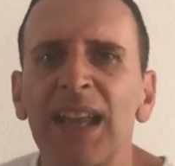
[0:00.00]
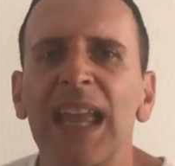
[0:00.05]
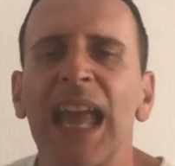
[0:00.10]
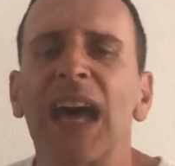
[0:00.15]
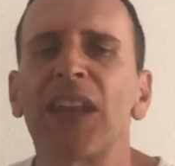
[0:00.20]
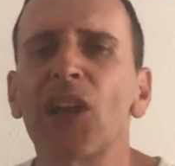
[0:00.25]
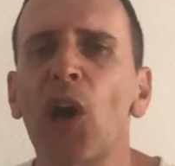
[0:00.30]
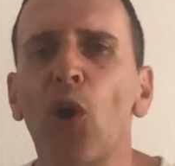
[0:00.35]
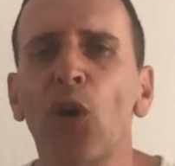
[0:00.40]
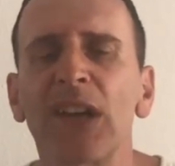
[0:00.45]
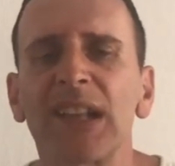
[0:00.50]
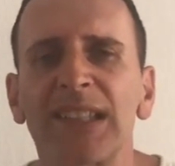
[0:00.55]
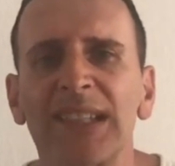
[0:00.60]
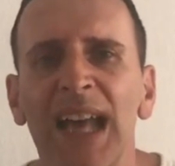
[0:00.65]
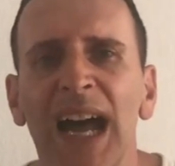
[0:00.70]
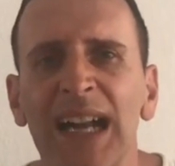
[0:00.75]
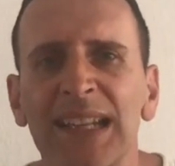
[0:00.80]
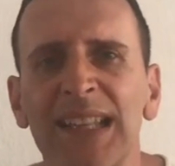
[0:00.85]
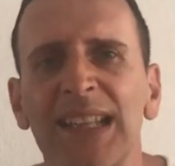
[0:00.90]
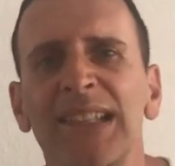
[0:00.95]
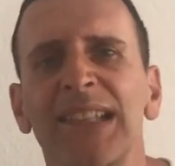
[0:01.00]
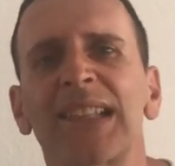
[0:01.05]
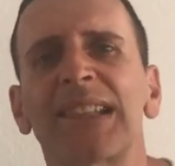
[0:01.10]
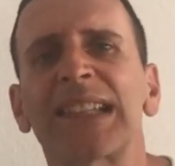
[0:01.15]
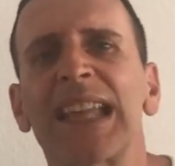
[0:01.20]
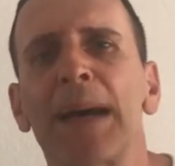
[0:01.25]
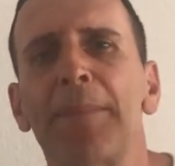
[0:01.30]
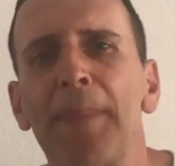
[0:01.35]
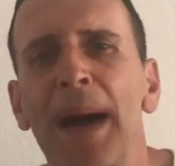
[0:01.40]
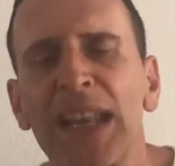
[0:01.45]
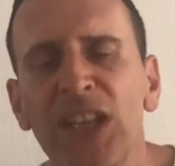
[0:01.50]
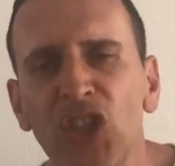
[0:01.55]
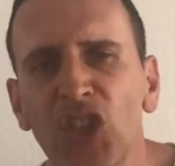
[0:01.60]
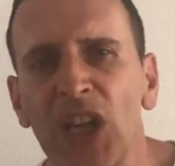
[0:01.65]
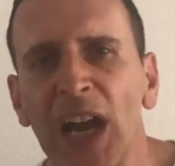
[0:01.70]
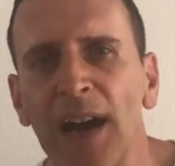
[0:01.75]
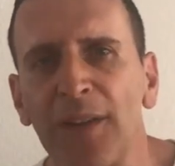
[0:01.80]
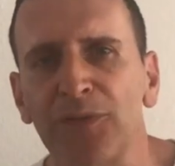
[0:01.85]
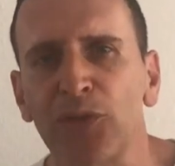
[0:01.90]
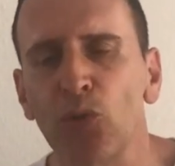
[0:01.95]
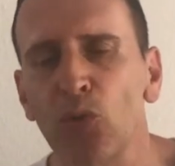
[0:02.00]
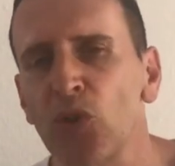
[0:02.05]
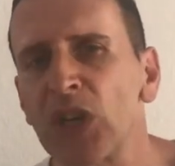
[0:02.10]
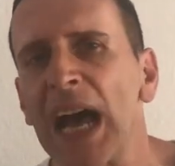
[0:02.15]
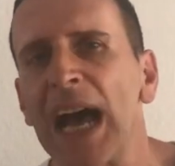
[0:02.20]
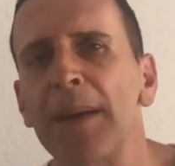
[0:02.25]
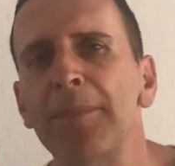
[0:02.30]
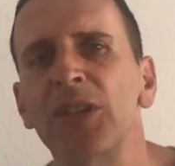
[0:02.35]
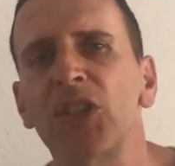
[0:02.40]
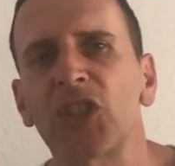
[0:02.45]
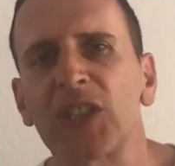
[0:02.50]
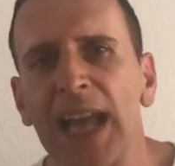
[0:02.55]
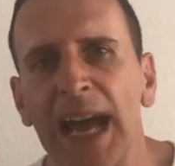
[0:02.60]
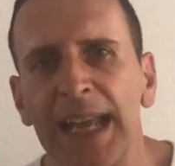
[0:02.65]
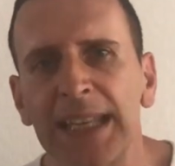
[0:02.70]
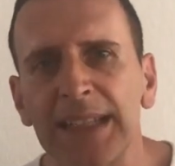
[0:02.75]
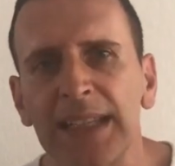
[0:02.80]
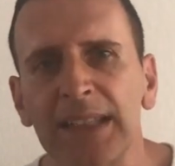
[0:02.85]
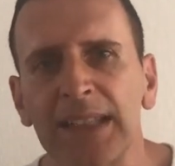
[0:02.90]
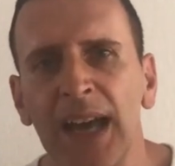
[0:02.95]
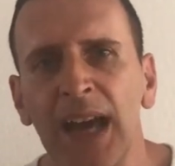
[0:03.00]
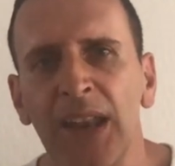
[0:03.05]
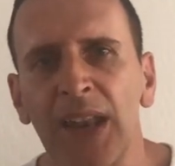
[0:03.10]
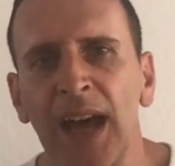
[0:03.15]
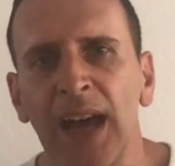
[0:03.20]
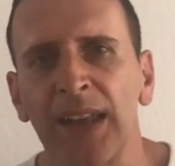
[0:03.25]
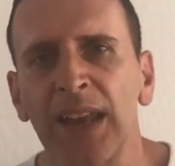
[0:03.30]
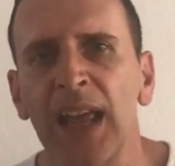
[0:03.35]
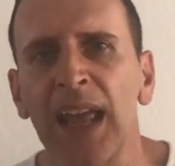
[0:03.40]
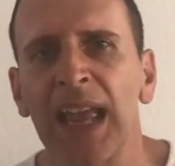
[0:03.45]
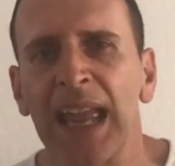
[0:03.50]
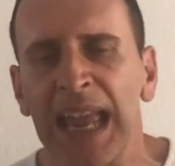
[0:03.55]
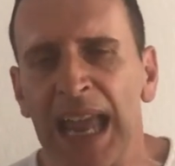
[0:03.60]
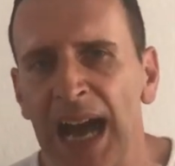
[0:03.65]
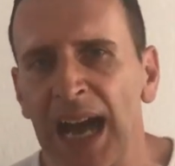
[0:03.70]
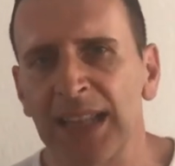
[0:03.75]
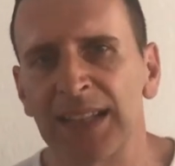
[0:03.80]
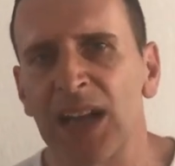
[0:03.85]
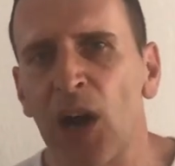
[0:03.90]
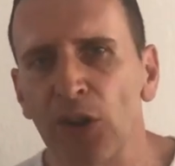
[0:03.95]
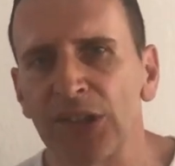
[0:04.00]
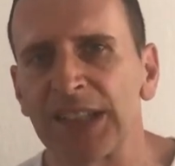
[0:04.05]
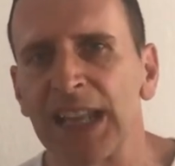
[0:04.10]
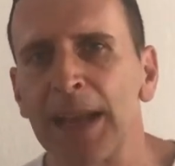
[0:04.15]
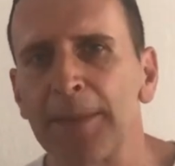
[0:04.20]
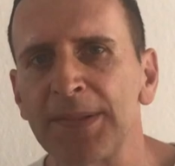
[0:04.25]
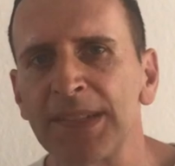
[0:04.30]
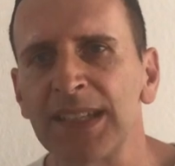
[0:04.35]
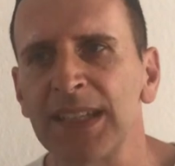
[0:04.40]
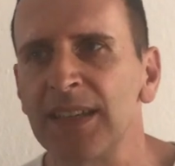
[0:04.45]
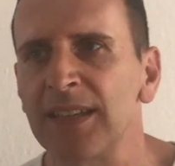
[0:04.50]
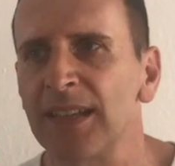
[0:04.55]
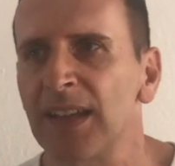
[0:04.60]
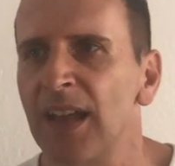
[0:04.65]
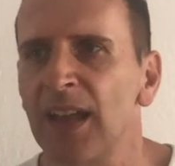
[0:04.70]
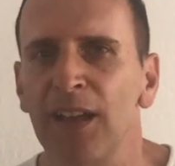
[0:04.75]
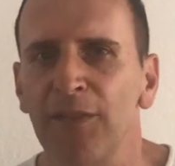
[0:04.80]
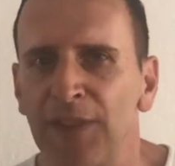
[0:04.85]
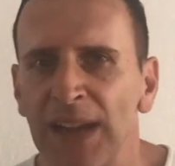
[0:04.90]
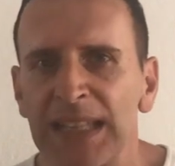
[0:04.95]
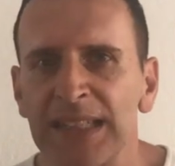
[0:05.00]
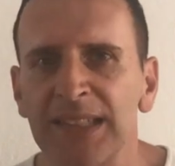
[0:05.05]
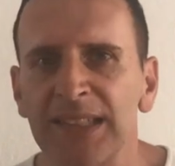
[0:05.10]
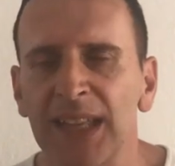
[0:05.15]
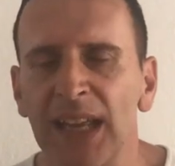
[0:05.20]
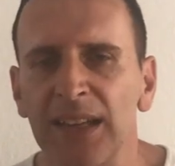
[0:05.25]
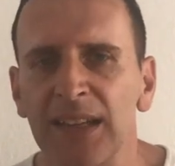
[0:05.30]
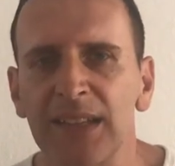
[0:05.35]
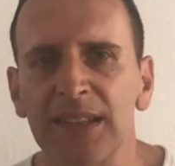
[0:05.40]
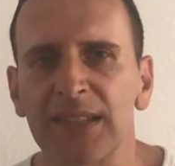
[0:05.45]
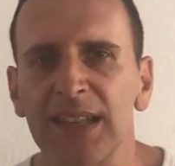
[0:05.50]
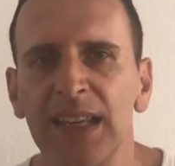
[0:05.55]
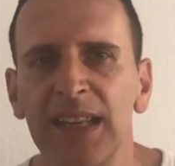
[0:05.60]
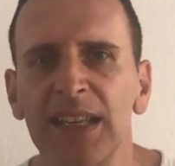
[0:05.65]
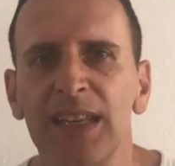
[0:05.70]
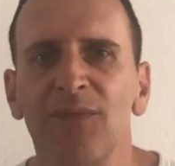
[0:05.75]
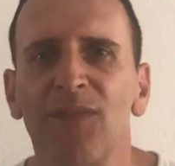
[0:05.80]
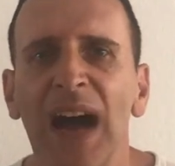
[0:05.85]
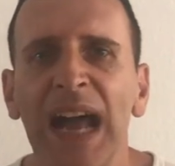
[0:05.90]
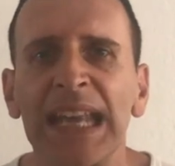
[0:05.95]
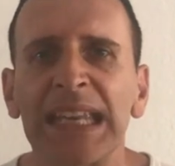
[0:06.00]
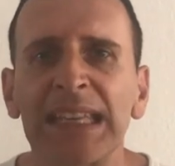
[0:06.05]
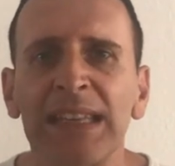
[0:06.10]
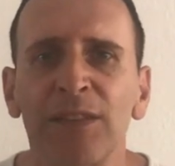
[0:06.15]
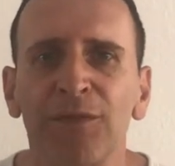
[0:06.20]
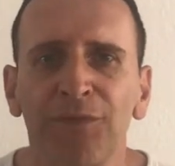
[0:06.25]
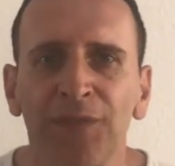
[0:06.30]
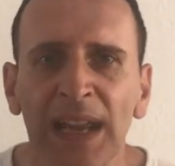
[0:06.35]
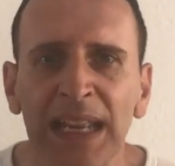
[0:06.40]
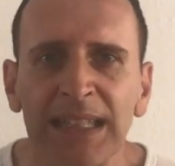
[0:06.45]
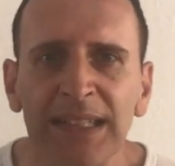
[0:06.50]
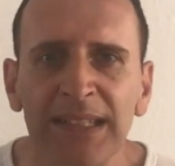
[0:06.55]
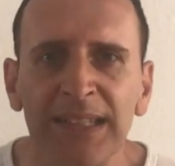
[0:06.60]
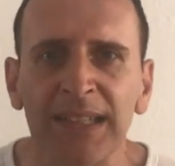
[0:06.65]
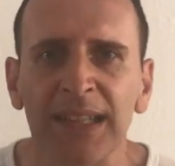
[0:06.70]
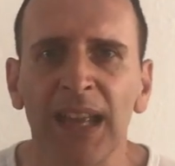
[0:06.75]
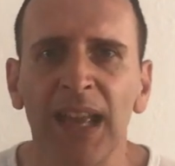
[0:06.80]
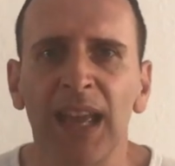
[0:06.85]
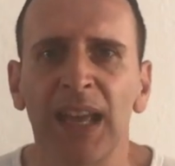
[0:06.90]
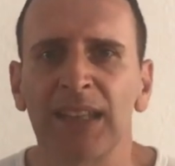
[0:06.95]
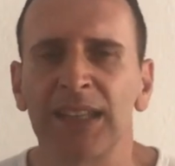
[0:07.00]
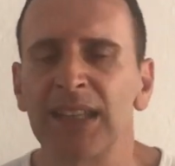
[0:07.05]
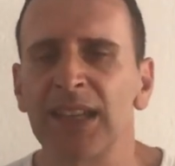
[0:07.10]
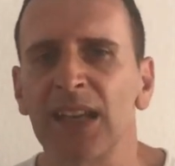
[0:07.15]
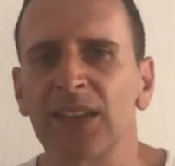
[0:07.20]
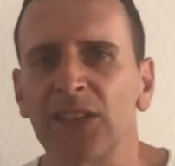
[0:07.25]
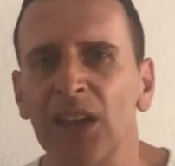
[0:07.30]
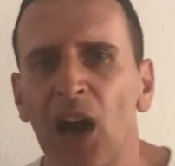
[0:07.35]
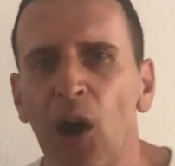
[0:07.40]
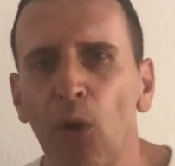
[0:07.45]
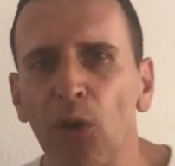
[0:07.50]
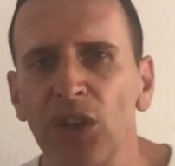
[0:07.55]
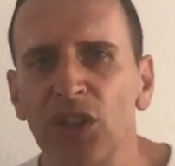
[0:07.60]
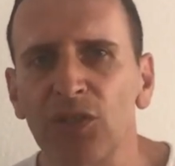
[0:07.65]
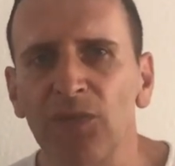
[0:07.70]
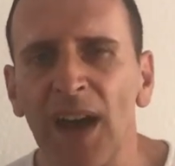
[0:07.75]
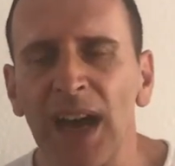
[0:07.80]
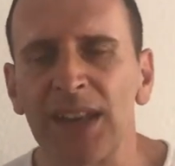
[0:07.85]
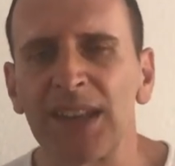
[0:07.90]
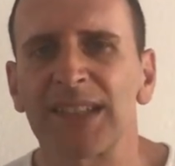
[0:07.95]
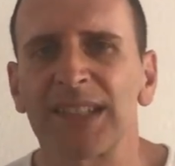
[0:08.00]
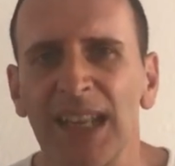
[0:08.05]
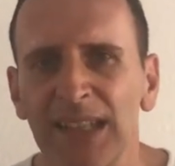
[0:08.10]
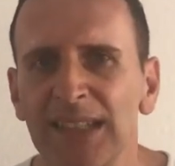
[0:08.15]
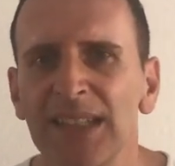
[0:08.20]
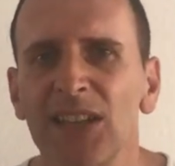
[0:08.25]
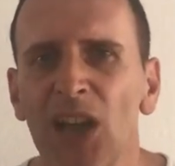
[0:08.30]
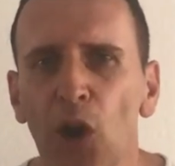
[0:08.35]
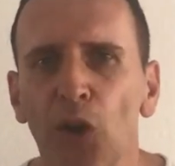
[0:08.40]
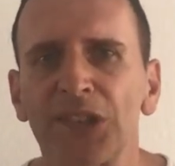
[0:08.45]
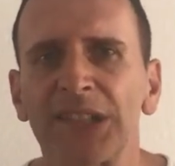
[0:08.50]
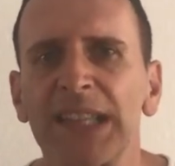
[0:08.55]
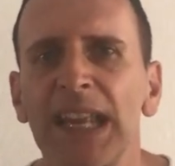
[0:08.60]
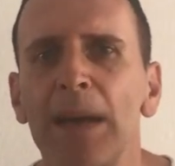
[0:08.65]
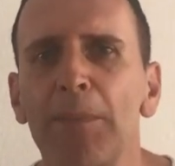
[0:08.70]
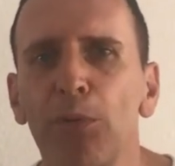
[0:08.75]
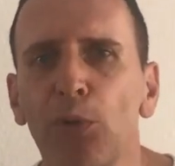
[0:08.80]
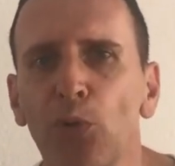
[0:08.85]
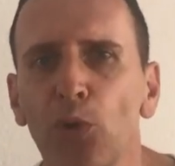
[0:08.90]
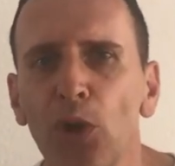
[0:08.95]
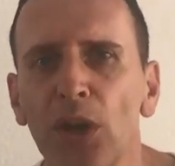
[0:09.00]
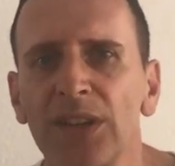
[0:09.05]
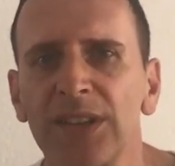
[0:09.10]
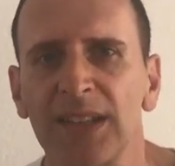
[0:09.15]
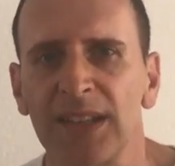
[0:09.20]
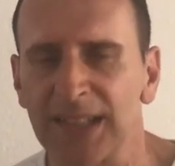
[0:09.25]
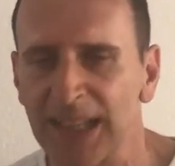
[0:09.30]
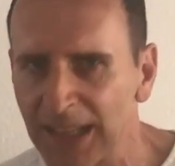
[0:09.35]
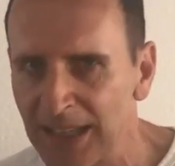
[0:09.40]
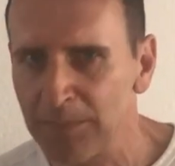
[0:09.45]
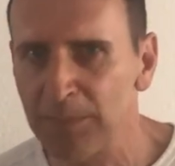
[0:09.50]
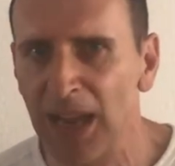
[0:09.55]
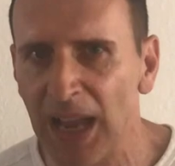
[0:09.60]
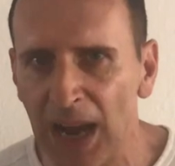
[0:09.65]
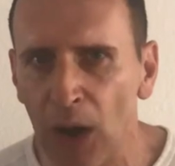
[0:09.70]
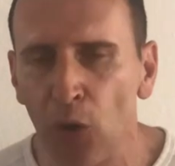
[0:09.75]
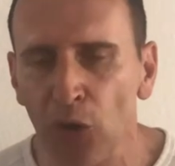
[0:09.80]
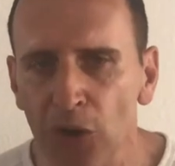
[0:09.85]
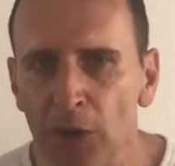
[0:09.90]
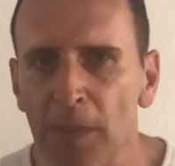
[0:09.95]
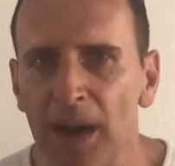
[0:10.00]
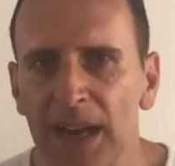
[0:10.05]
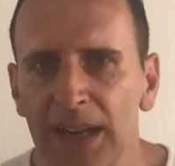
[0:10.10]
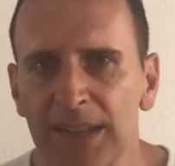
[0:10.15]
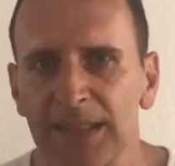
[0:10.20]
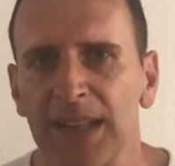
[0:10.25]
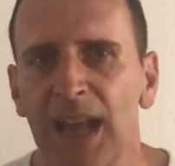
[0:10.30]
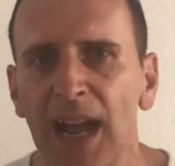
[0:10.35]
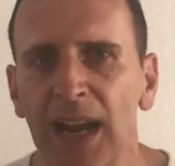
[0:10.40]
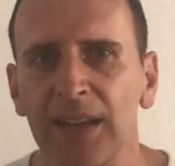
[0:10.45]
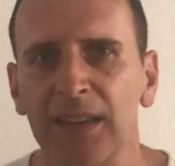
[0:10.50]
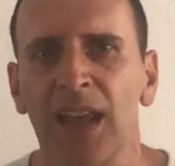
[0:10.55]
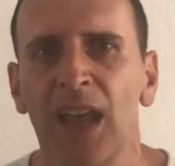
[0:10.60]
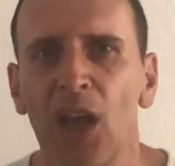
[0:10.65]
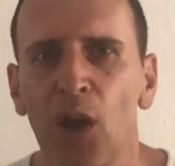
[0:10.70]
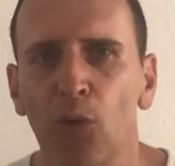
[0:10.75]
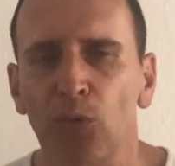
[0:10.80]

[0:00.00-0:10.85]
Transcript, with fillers: Er hat auch gesagt, dass es der Mannschaft unheimlich leid getan hat. Er hat auch selbst die Fans dann gesehen, die weinten Fans, die dann traurig waren. Das hat ihn auch sehr berührt. Das hat er mir auch nochmal gesagt.